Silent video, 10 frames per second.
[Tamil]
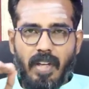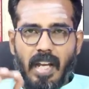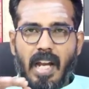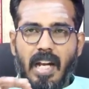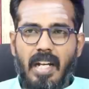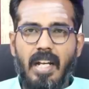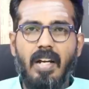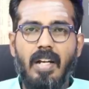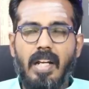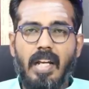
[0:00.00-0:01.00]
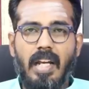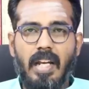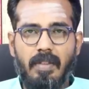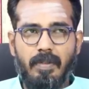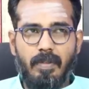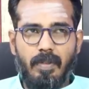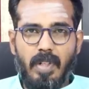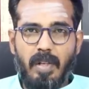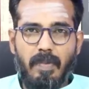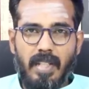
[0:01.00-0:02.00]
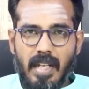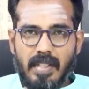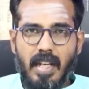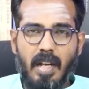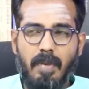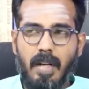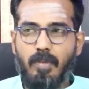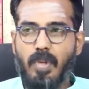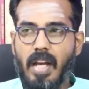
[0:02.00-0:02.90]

வேலையில் நீங்கள் நிம்மதியாக செயல்பட